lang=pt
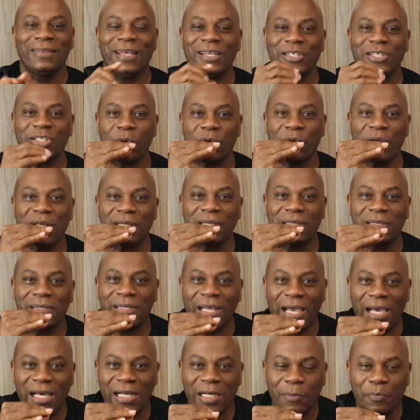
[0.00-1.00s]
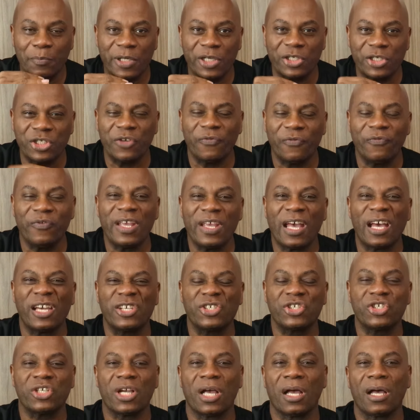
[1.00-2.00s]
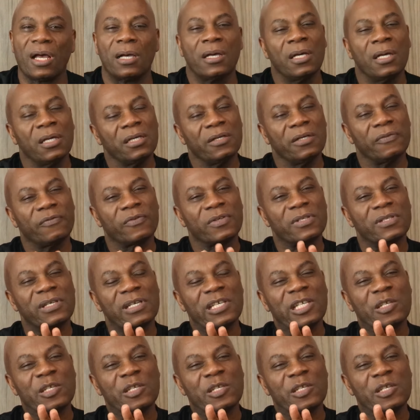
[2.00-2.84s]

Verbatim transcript: Deixa o intérprete viajar e você